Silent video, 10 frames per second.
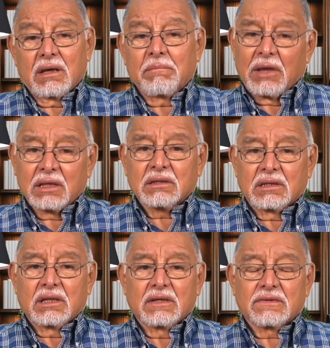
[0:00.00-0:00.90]

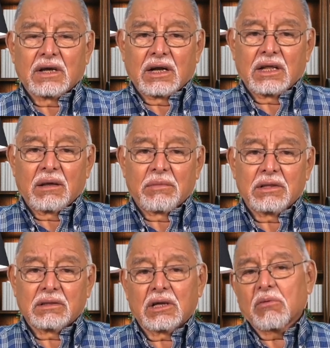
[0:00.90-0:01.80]
miente
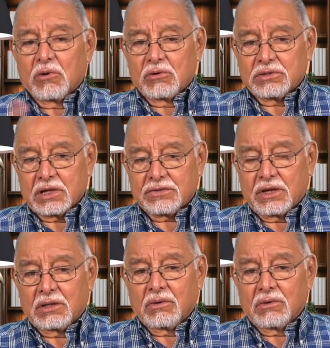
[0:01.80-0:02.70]
descaradamente como lo está
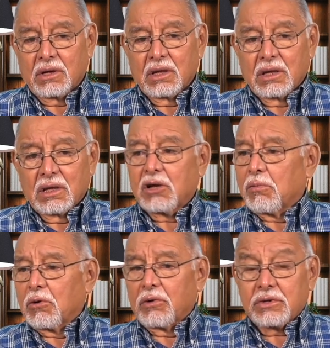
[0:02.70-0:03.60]
haciendo y
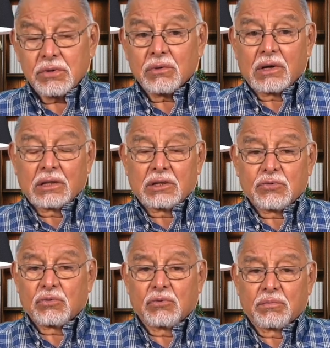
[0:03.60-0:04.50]
como lo hizo durante
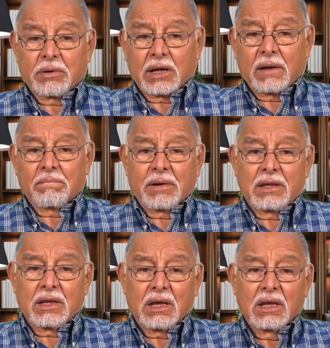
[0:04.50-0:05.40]
su
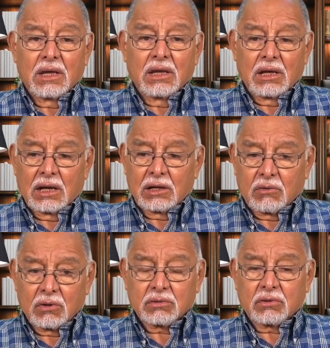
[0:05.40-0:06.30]
precampaña en el
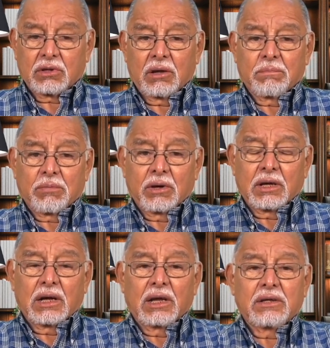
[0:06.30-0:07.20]
corto tiempo en
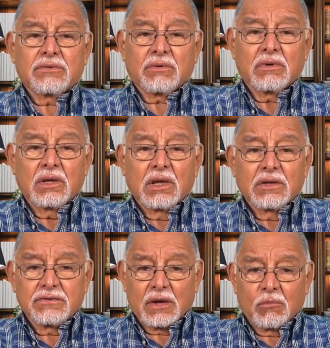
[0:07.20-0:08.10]
que la hizo
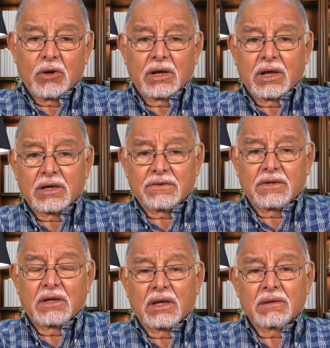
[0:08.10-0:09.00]
Samuel
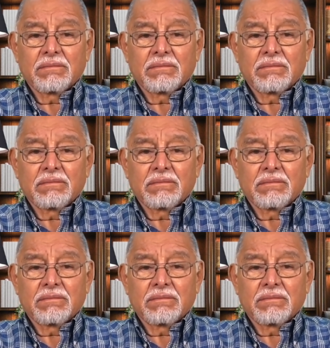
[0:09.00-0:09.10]
García.